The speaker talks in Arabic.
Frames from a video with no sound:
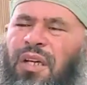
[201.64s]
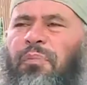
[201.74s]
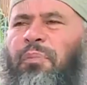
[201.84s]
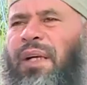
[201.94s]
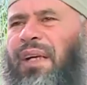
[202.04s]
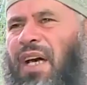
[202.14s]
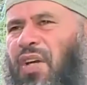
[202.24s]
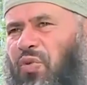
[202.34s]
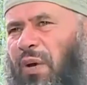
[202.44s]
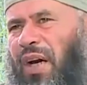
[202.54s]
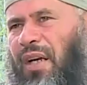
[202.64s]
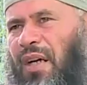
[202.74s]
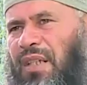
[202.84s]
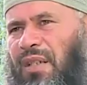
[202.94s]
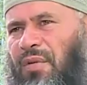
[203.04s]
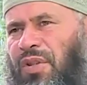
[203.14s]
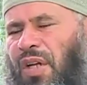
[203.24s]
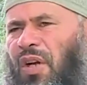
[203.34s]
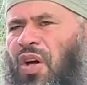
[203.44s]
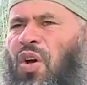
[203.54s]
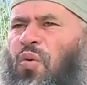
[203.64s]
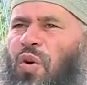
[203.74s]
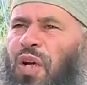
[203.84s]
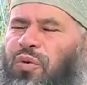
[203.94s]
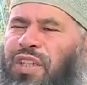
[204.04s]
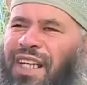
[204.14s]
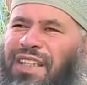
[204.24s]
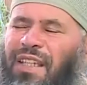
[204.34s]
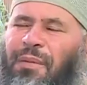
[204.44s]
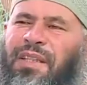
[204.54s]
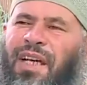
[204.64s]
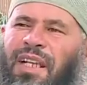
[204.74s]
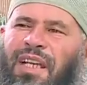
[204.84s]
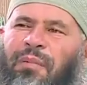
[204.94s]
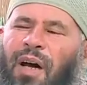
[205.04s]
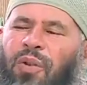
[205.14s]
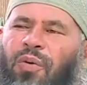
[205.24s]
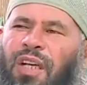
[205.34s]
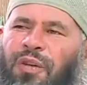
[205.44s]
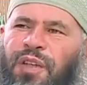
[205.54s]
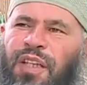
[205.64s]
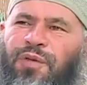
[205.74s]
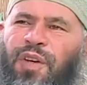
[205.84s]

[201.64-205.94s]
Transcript: بالله سبحانه عز وجل ولو ترتبت عليها بعض الآفات